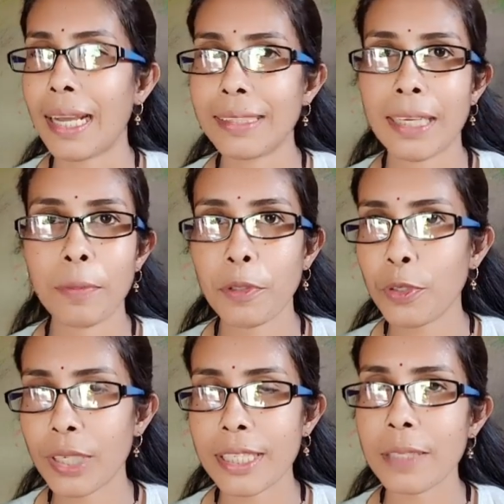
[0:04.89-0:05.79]
আজকে আমি
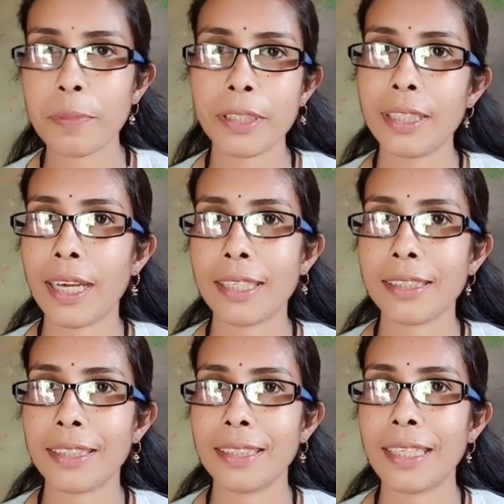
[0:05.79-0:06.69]
কোনো রেসিপি নিয়ে
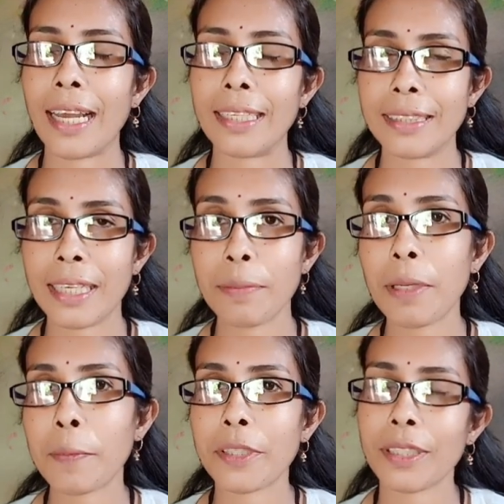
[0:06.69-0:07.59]
আসিনি আজকে আমি
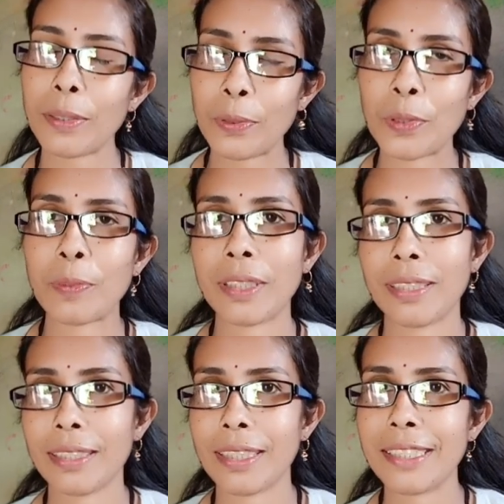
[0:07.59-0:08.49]
আপনাদেরকে ধন্যবাদ
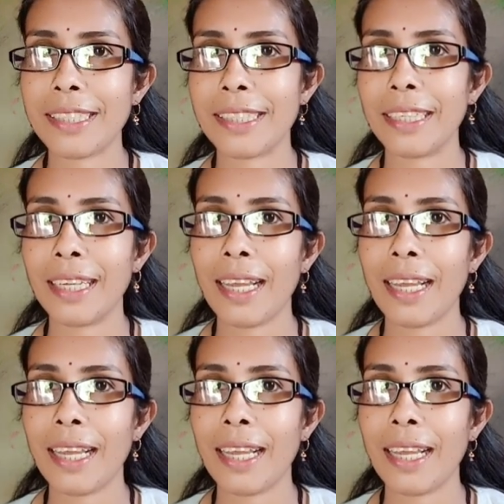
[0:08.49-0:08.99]
দিতে এসেছি